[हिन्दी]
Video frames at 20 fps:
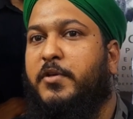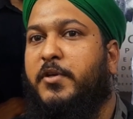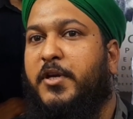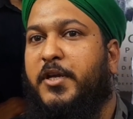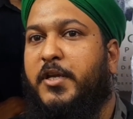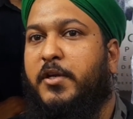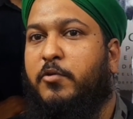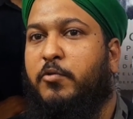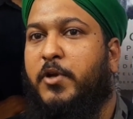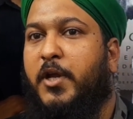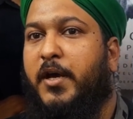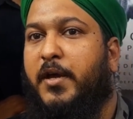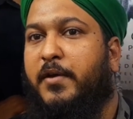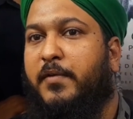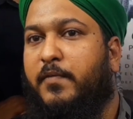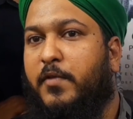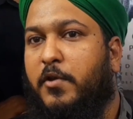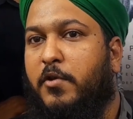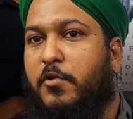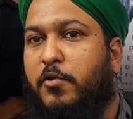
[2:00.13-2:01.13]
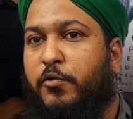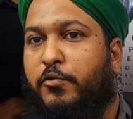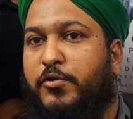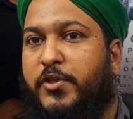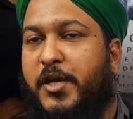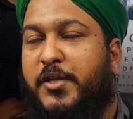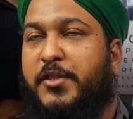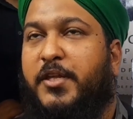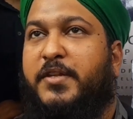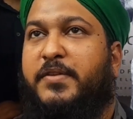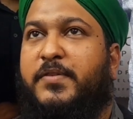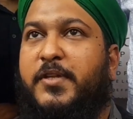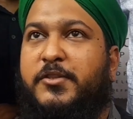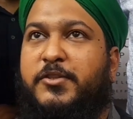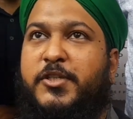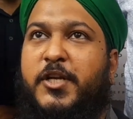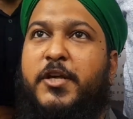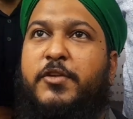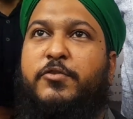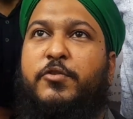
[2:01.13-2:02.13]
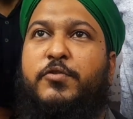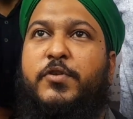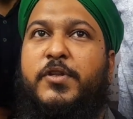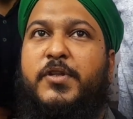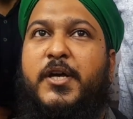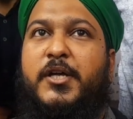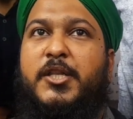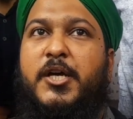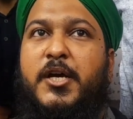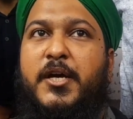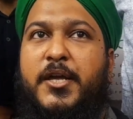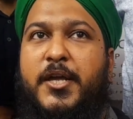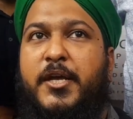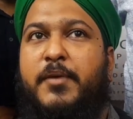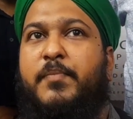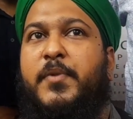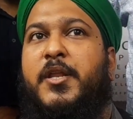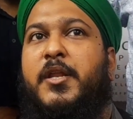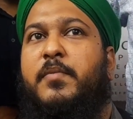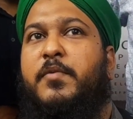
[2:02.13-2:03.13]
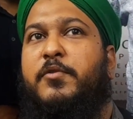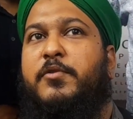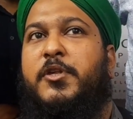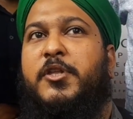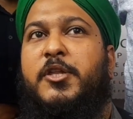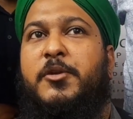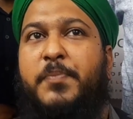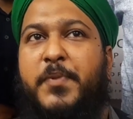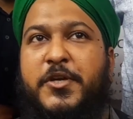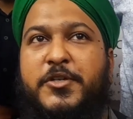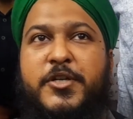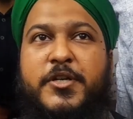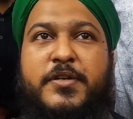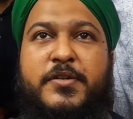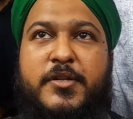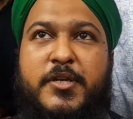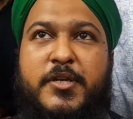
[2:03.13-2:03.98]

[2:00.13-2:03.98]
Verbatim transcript: क्लिनिक खुला है उसके अंदर 1700 से ज़्यादा एक महीने में इसके अंदर पेशेंट्स